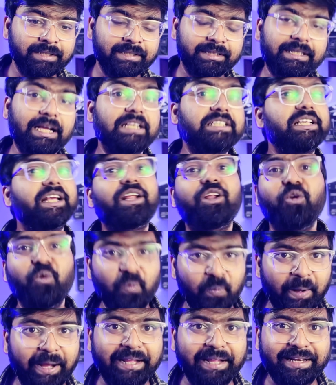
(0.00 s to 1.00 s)
তাছাড়ার
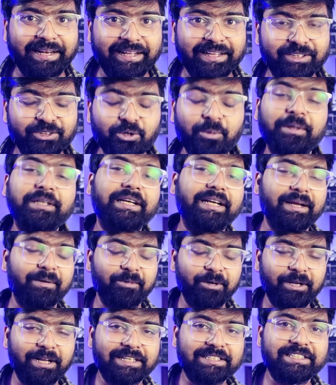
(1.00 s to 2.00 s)
উপায় নেই তোমাদের
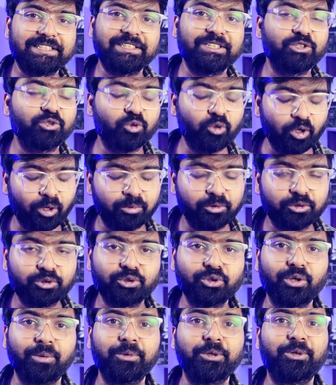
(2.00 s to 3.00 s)
কেমন লাগছে জিনিসগুলো
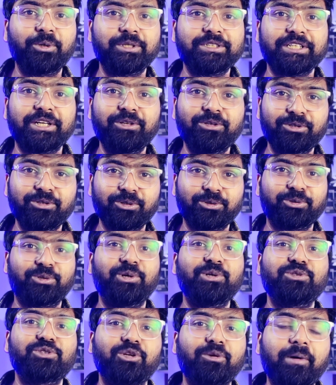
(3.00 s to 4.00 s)
অবশ্যই কমেন্ট করে জানিও
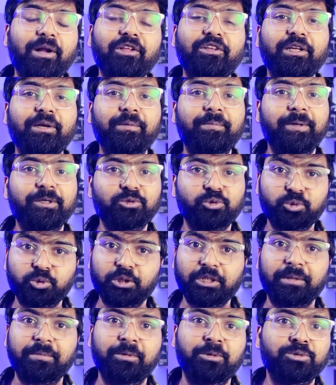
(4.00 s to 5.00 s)
ততক্ষণের জন্য ভালো থাকবে সুস্থ
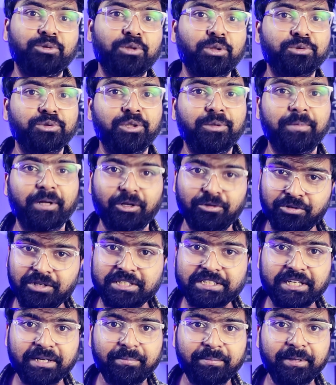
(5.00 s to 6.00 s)
থাকবে এবং সবসময় ভালো
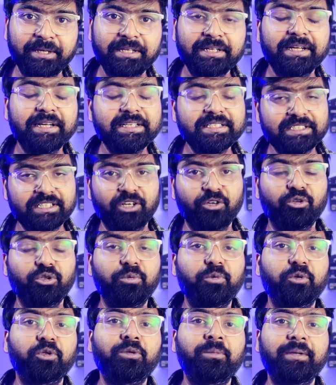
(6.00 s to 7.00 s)
জিনিস দেখবে
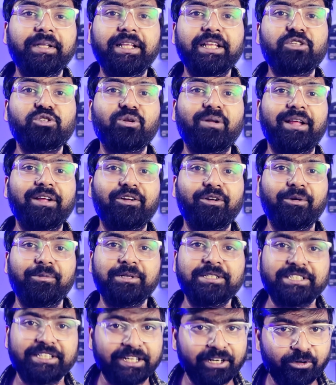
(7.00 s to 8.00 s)
চ্যানেলটি প্রথমবার দেখছো লাইক
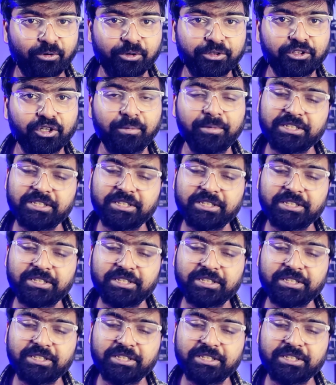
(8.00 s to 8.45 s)
কমেন্ট শেয়ার করতে হবে